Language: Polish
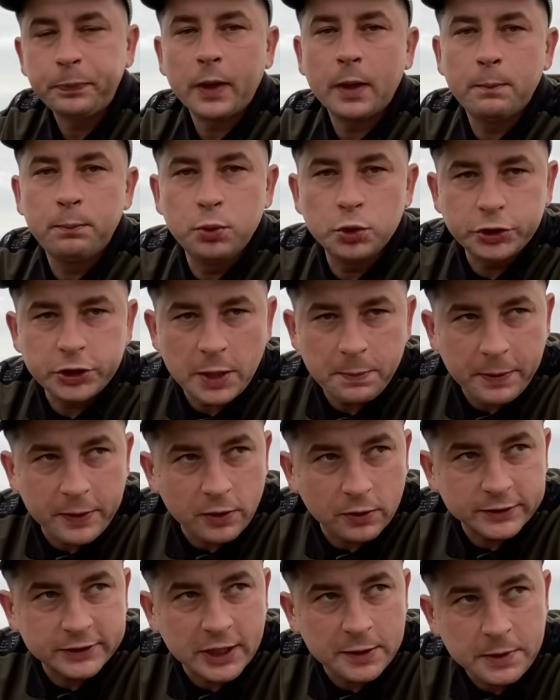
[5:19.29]
później
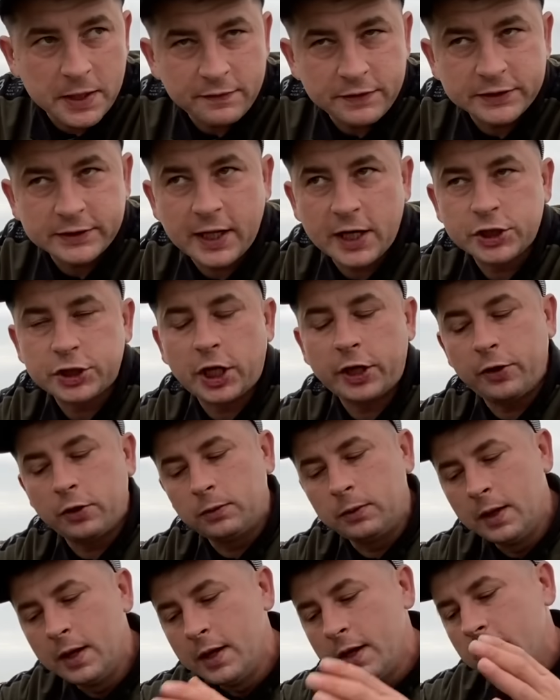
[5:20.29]
pieniądze im nie wystarczają
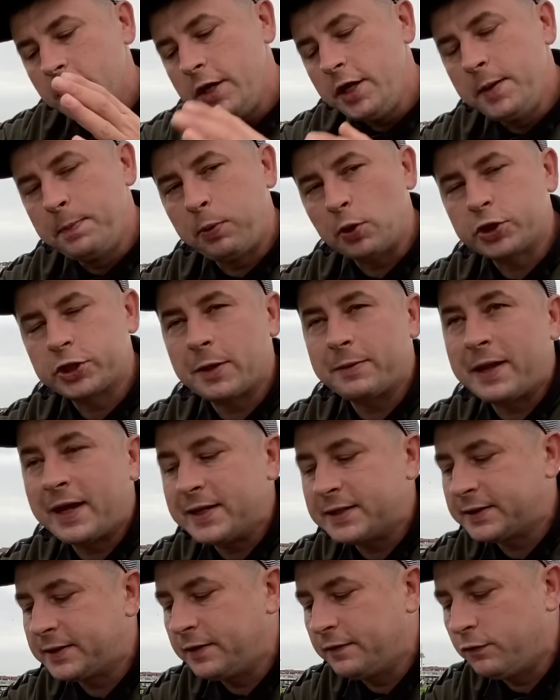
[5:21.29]
i potrzebna
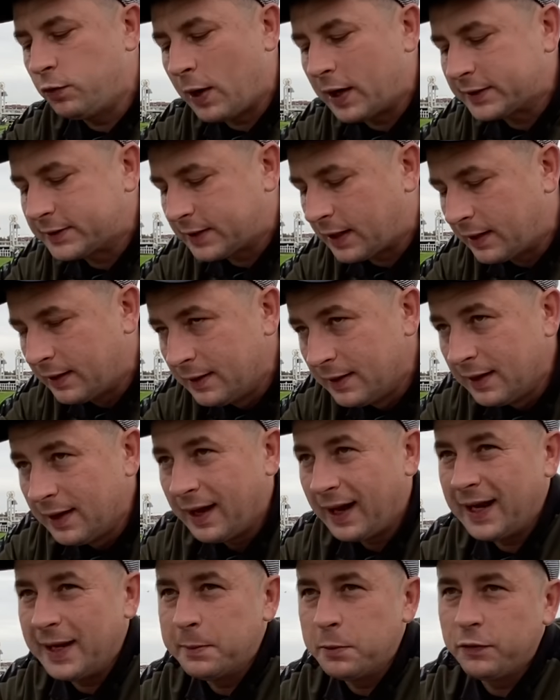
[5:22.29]
jest im władza.
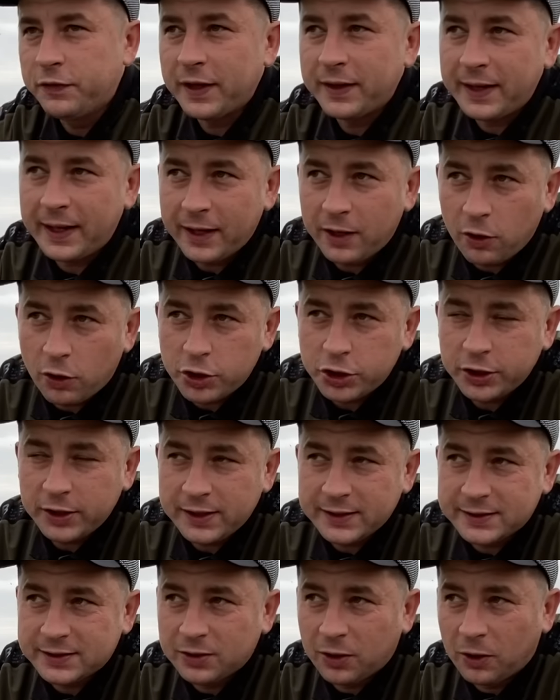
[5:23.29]
Ale mówię, najgorsze
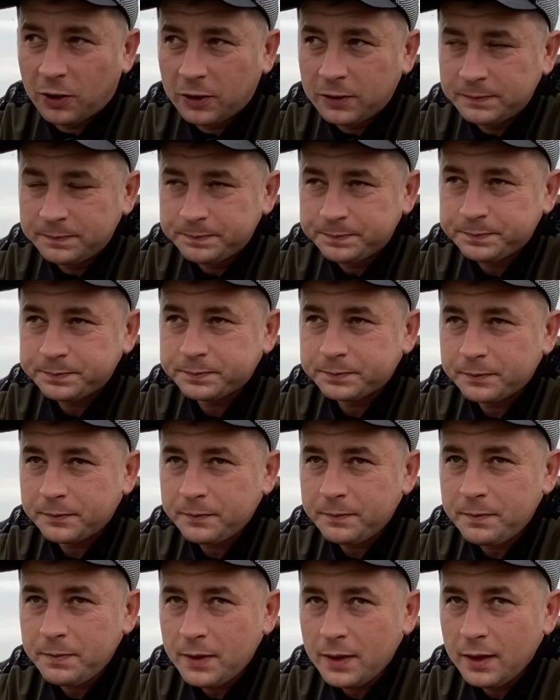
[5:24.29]
jest to,
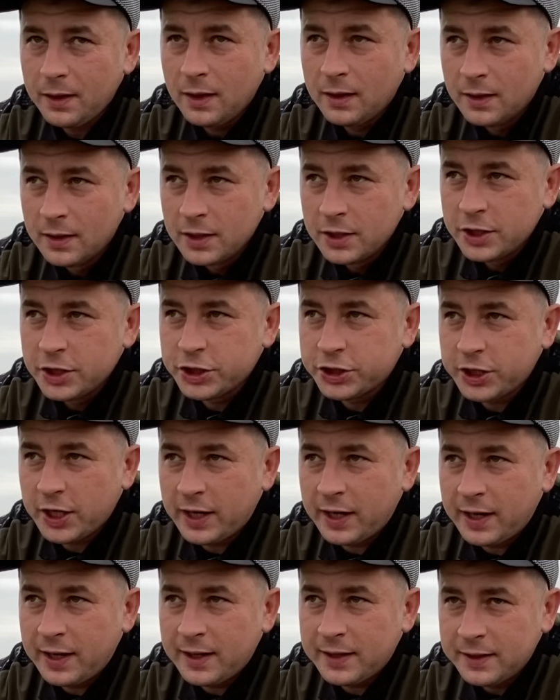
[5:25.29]

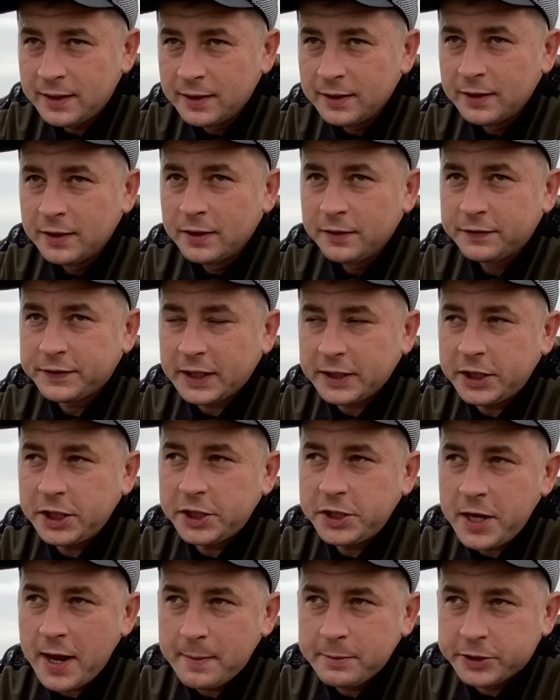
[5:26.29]
że w takich
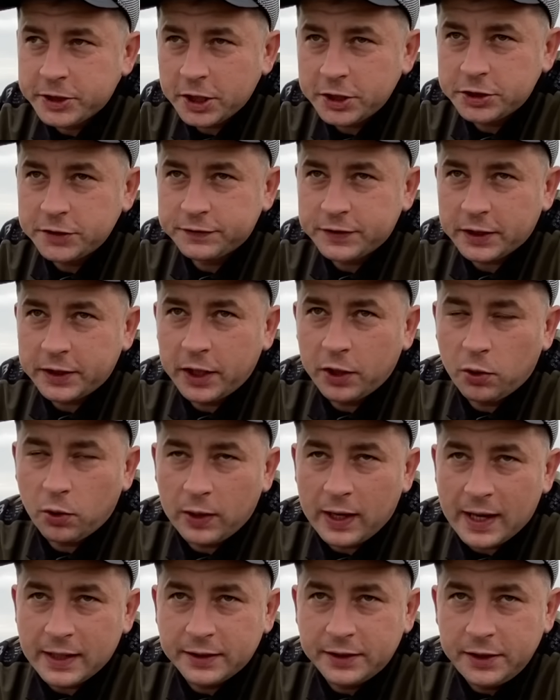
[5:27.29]
Niemczech czy w takiej
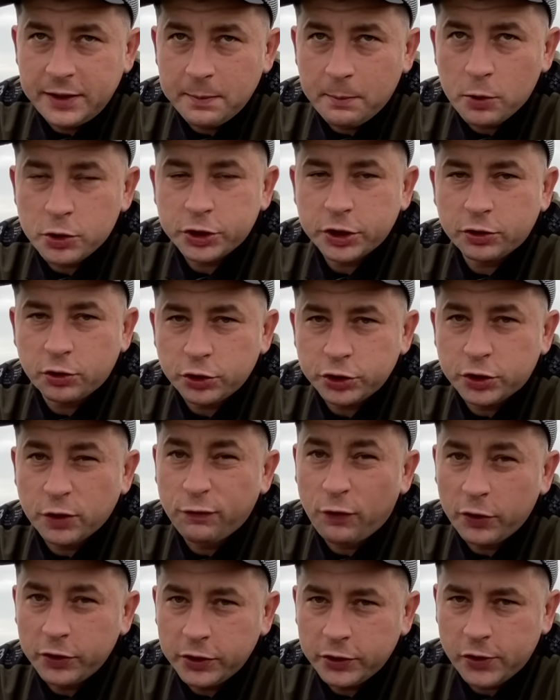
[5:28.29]
Holandii może dojść do
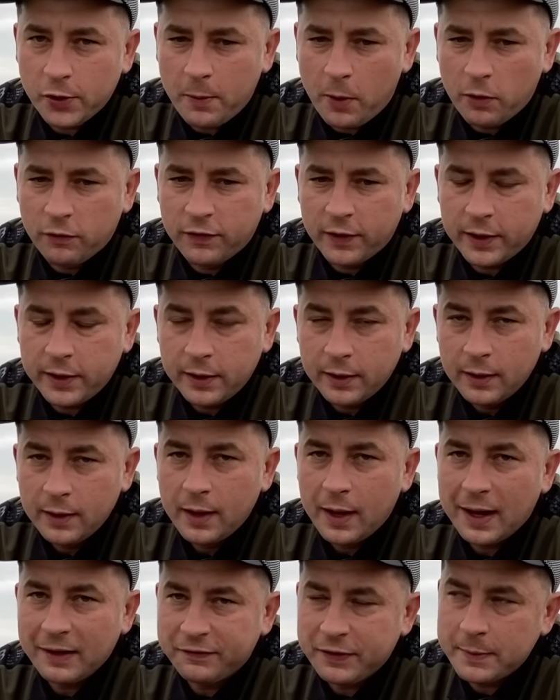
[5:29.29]
wojny domowej.
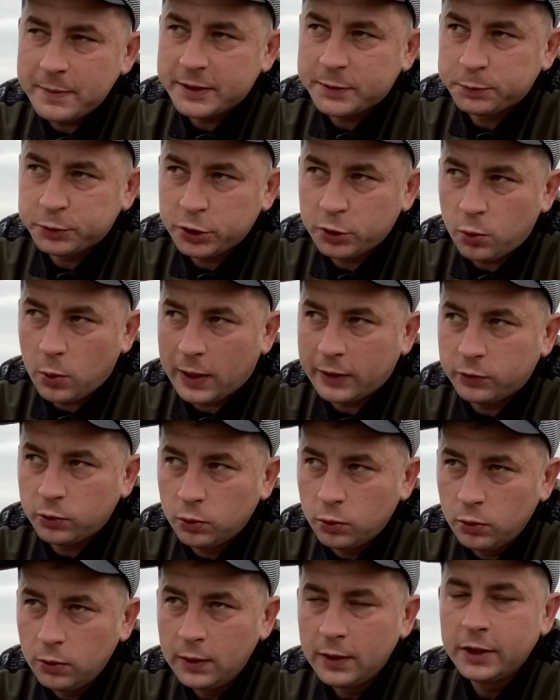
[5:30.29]
A wiemy z
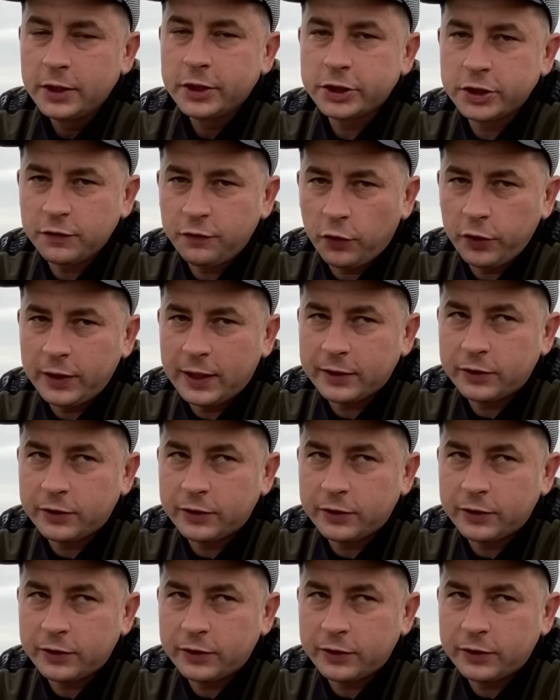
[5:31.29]
przykładu, że wojna